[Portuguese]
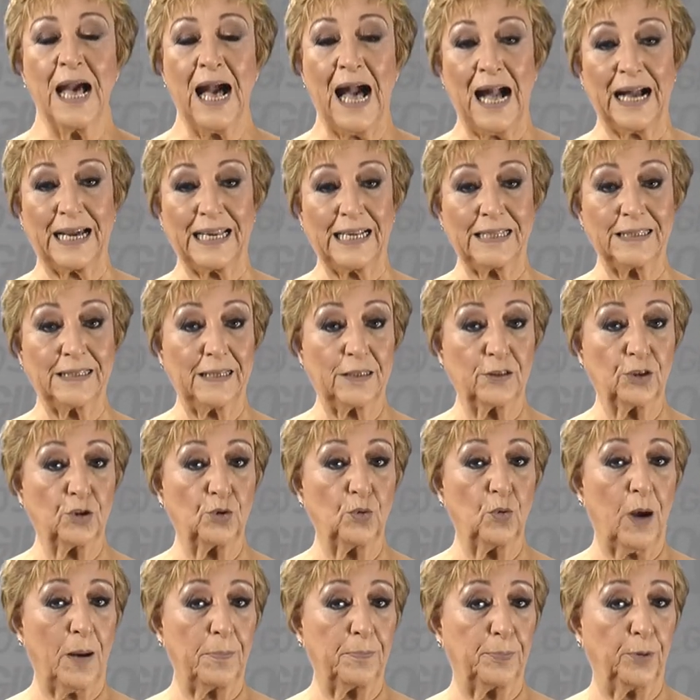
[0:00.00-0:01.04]
Agradeço
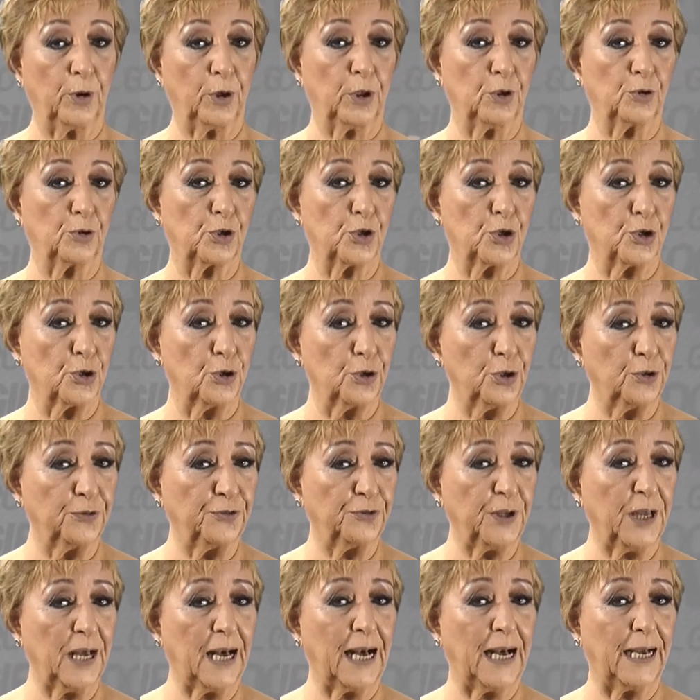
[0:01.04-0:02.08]
o apoio de Júnior
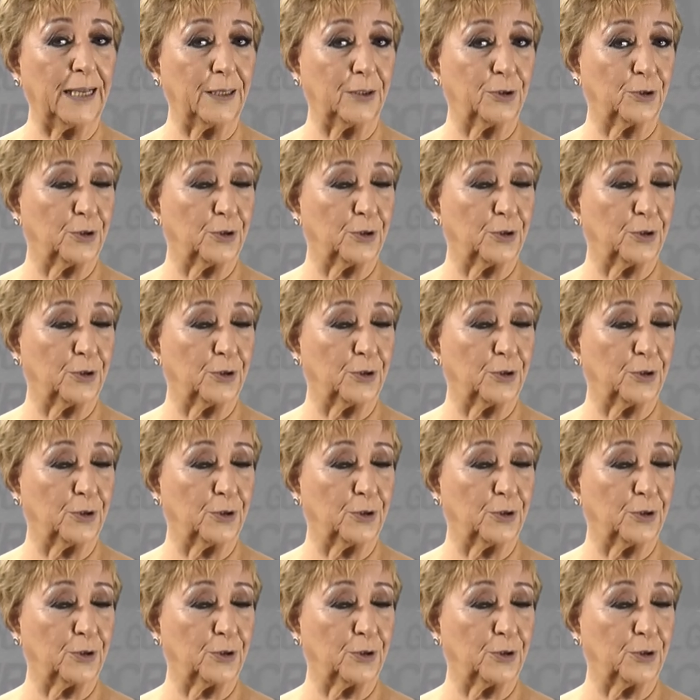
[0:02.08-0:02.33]
Ferrari,